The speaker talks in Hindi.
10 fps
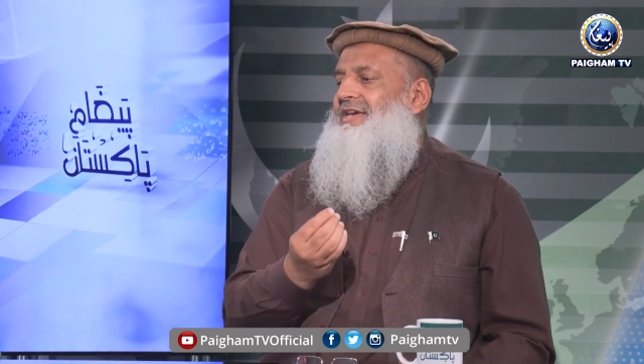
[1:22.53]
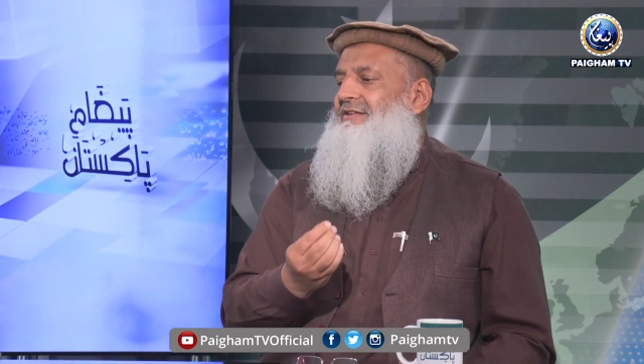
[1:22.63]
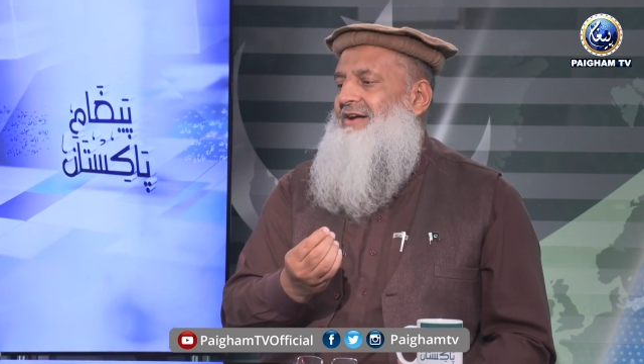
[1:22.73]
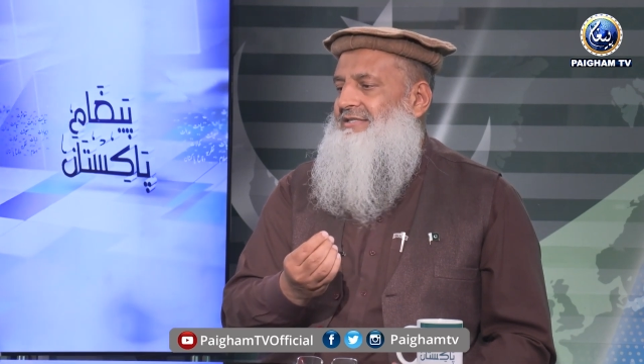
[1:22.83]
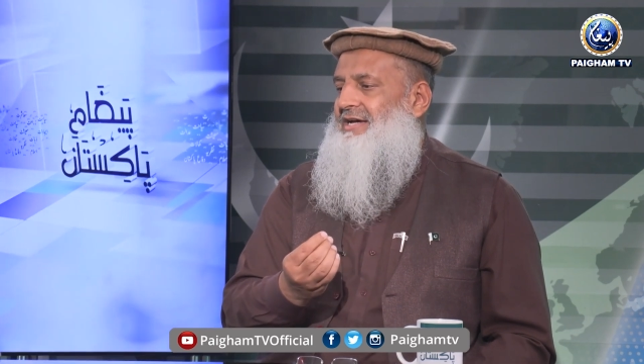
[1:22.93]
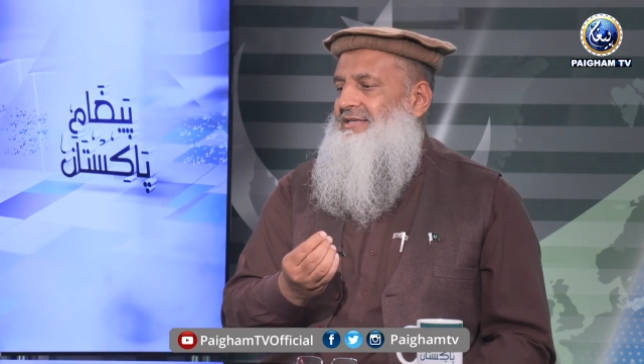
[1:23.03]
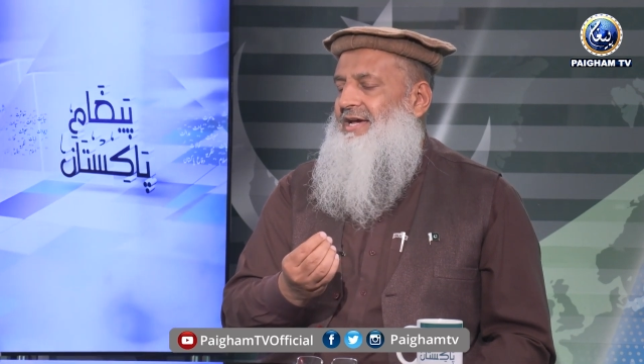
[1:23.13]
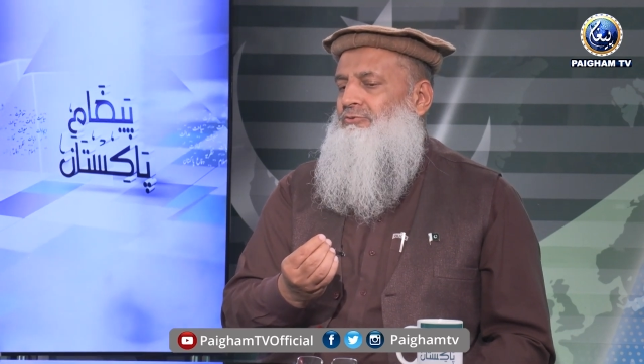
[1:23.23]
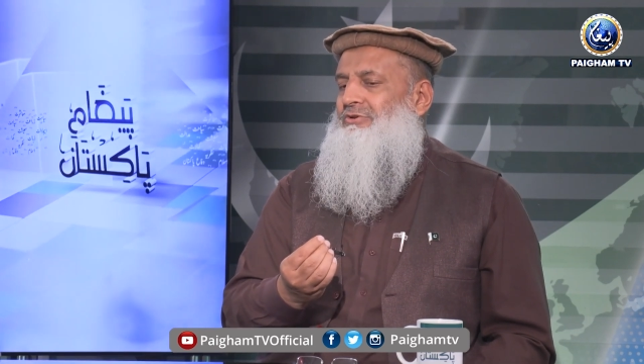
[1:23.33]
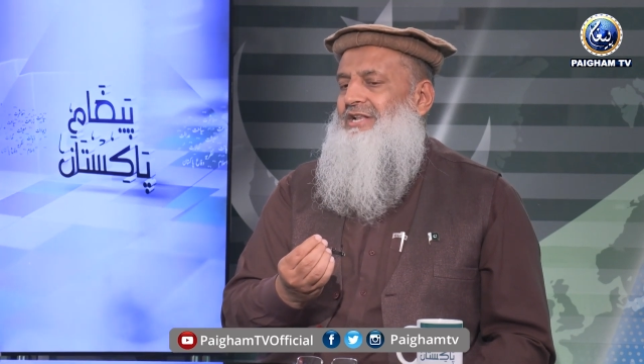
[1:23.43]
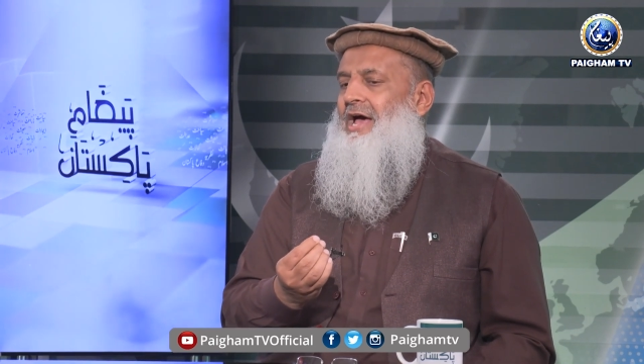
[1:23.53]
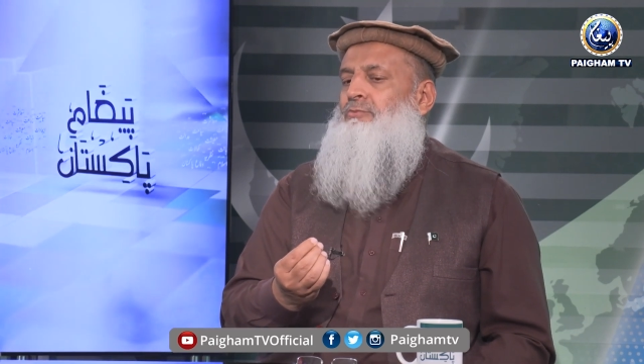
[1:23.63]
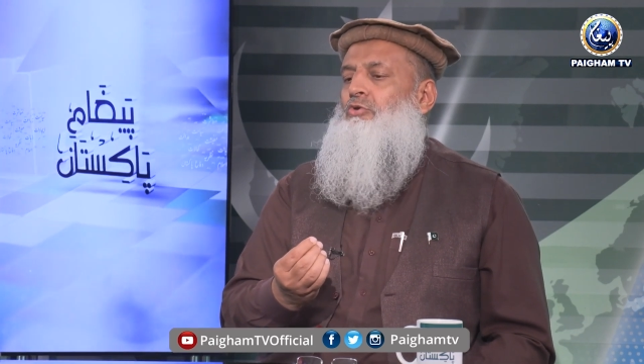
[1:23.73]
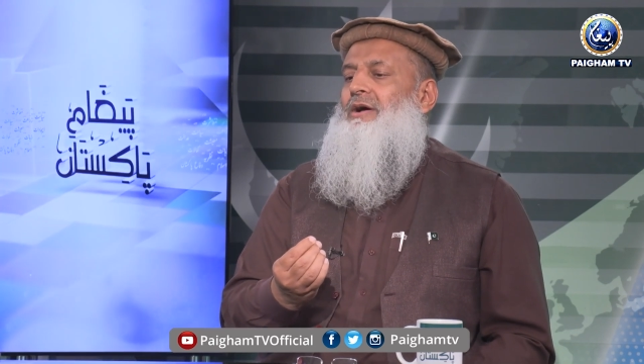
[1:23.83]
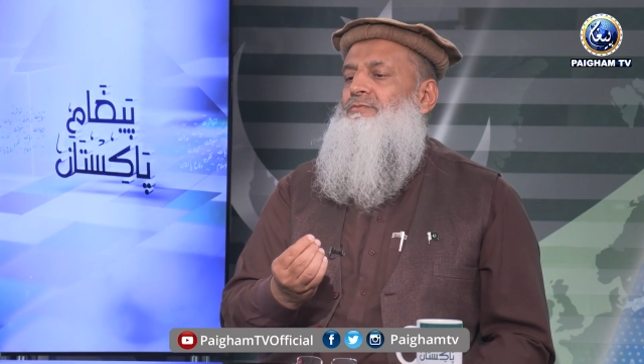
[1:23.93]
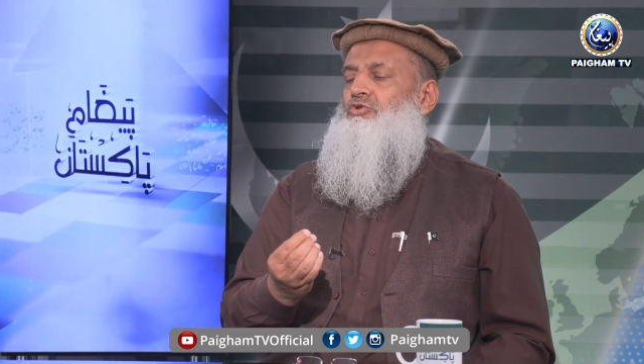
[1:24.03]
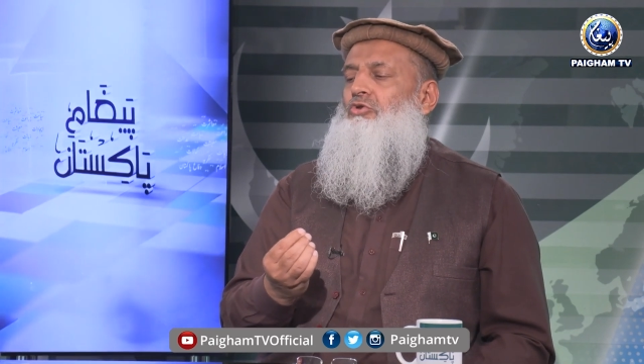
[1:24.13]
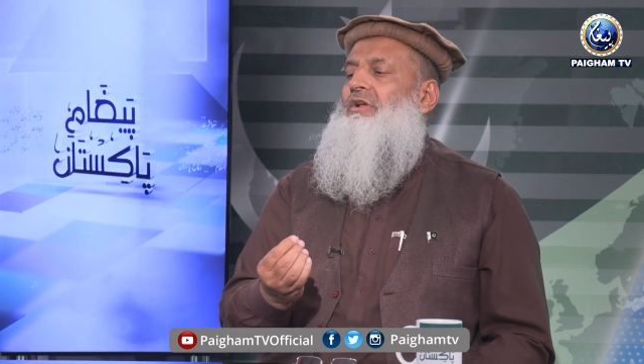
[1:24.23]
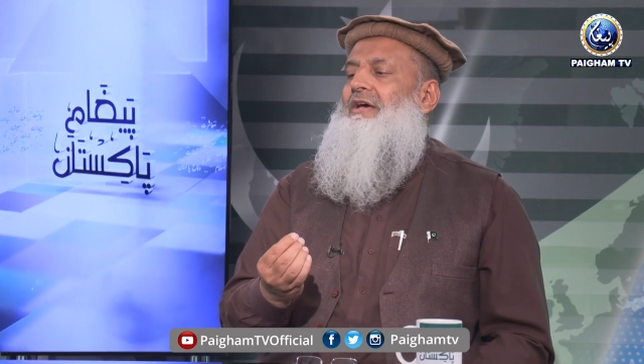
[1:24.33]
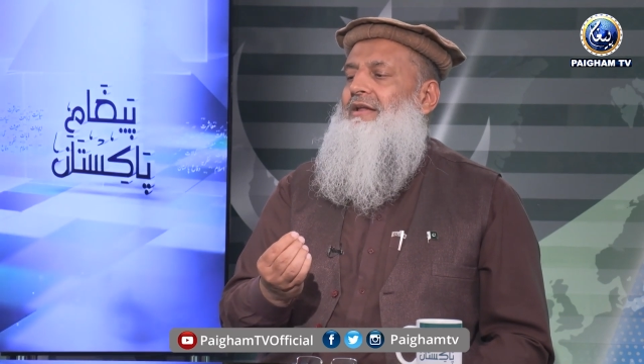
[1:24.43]
की आवाज़ आ जाए तो इस्लाम को
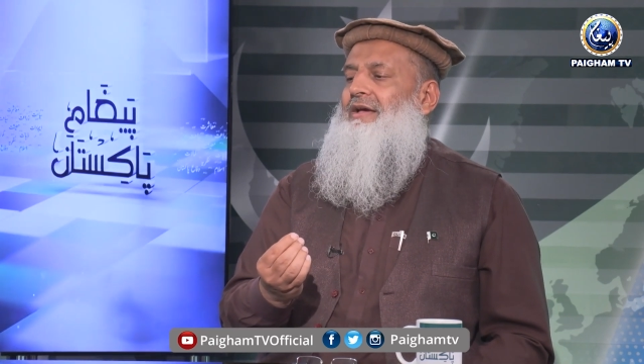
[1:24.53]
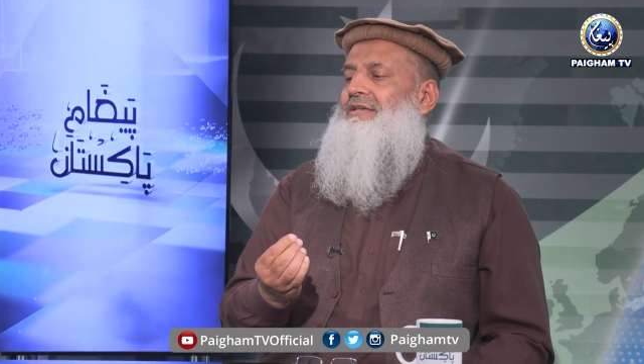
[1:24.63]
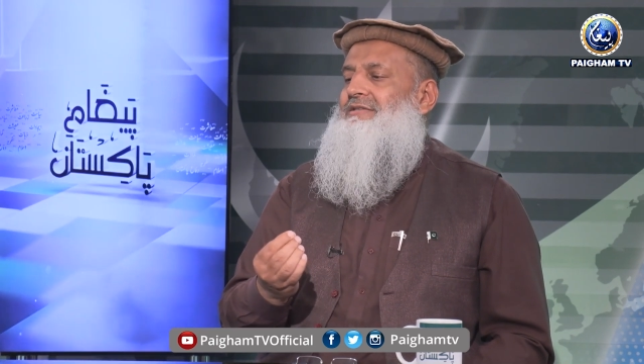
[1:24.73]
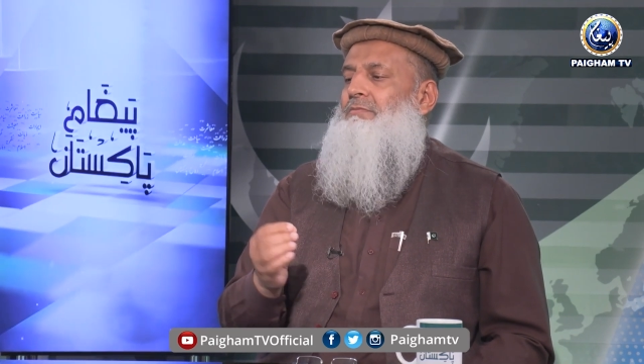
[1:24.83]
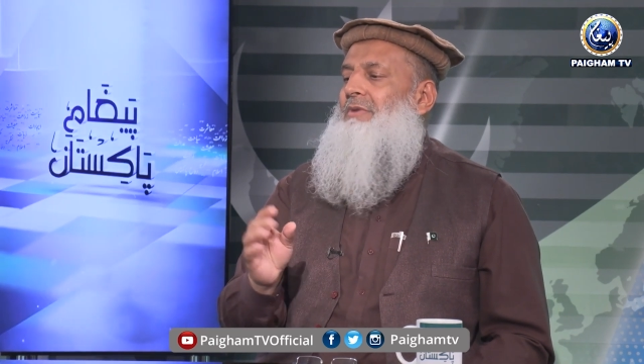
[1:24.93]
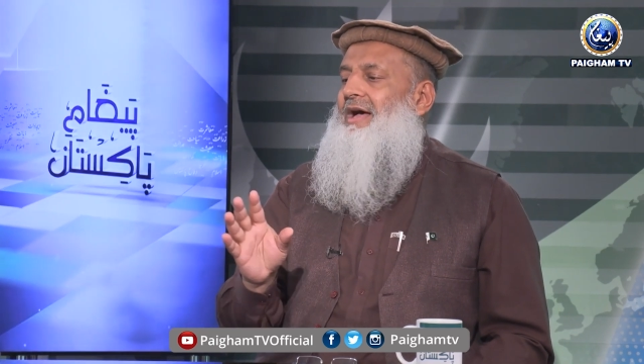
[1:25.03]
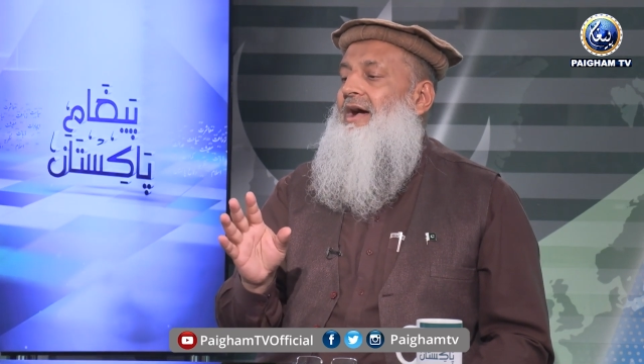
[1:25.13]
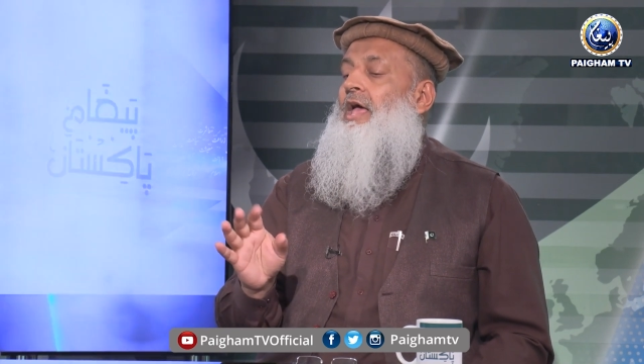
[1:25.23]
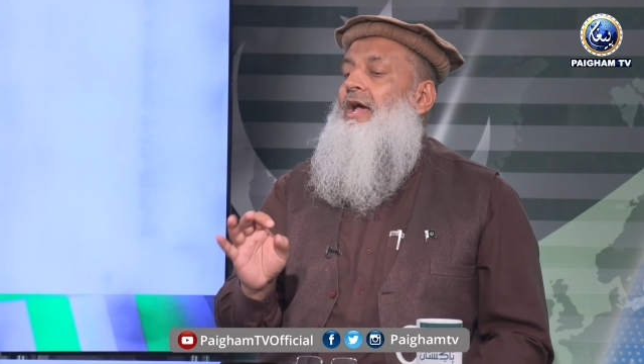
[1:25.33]
कमज़ोर करने का इससे बड़ा